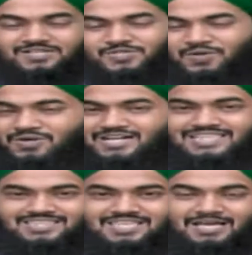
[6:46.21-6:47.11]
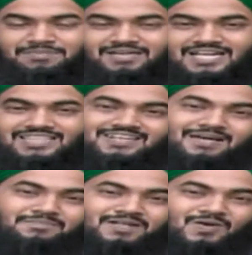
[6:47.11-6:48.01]
যখন রাতে দেখবে রাত্রে
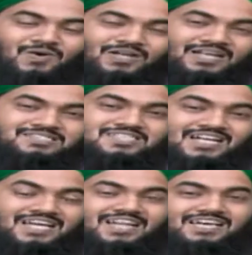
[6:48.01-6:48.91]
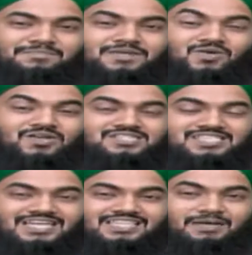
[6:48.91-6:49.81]
আপনার ঘরের জানালায় আপনার ঘরের
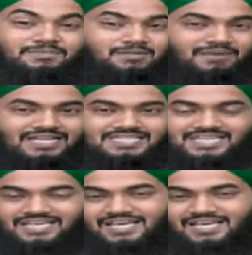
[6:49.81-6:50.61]
ছাদে আপনার বাড়িতে